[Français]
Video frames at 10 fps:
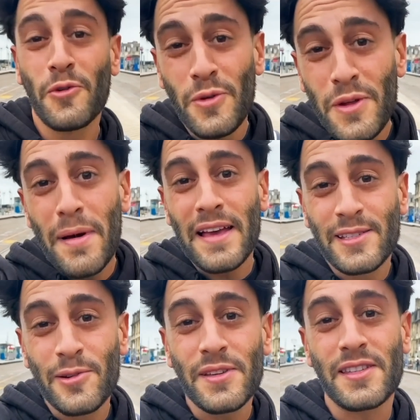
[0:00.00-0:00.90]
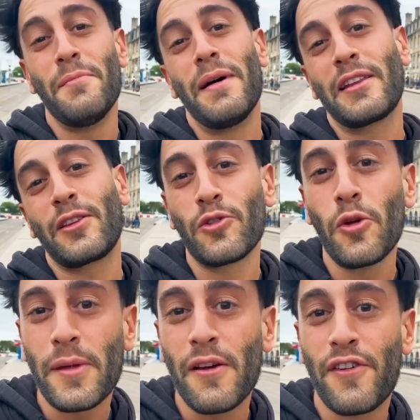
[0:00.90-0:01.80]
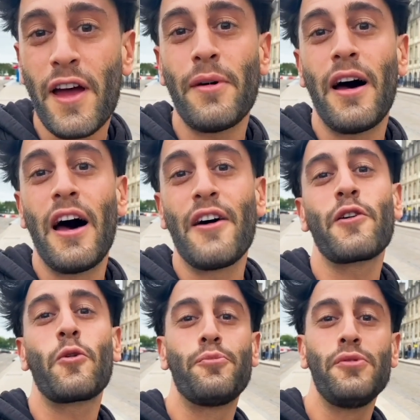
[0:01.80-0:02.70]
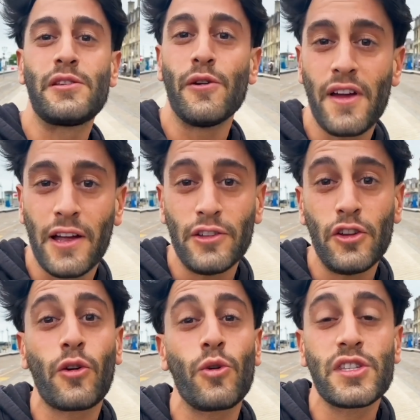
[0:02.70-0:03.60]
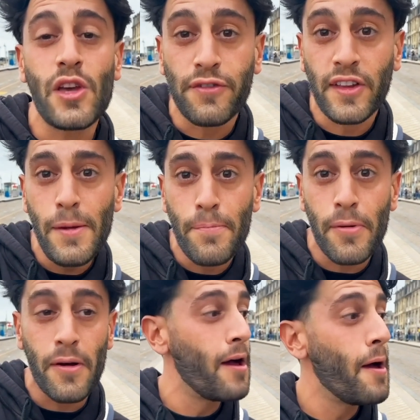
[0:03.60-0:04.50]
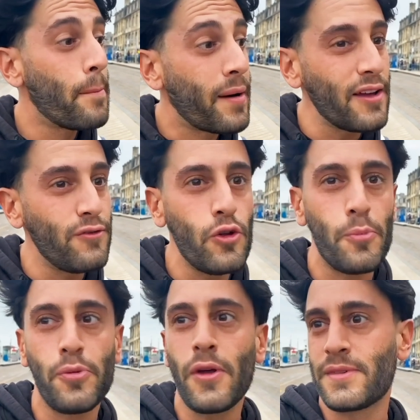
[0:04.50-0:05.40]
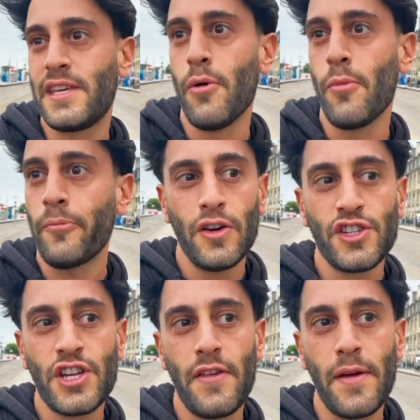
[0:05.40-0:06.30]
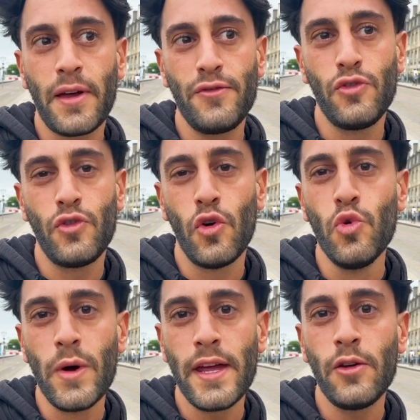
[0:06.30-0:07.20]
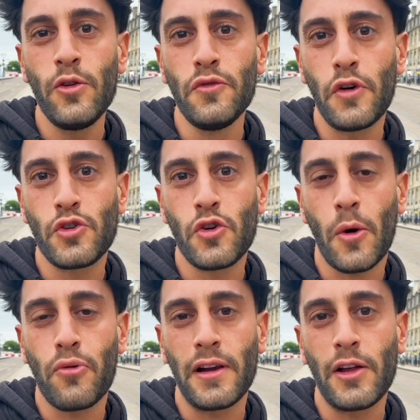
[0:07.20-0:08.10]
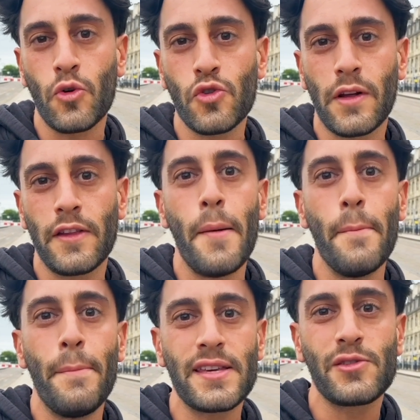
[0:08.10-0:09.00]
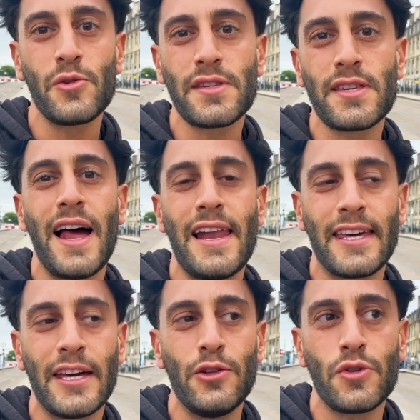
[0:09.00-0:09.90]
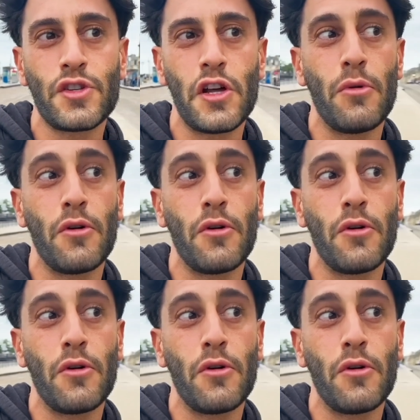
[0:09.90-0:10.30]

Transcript: lui, Bastos m'attend deux pieds fermes afin qu'on puisse se faire notre surf trip prévu depuis un petit moment. J'avais prévu de louer une voiture pour aller rejoindre Bastos à La cano, seulement